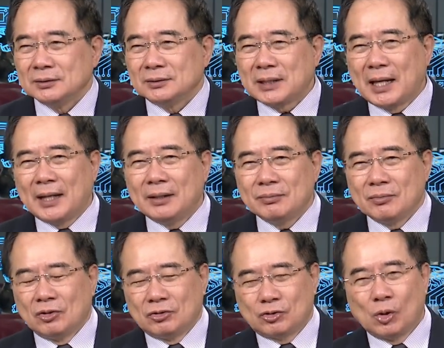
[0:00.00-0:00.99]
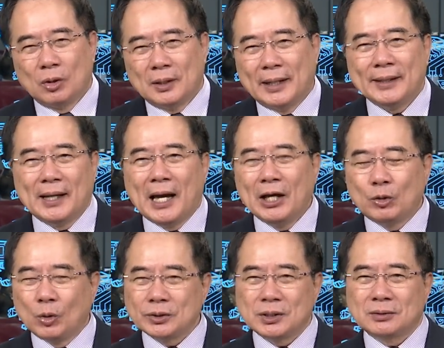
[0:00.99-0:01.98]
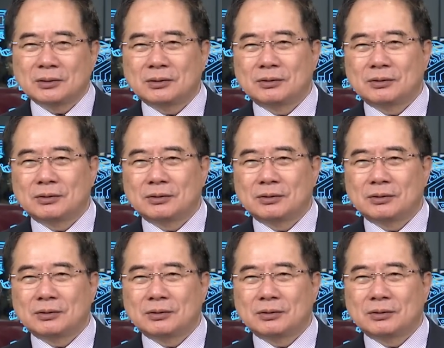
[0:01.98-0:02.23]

再来说，哎呀爱国者。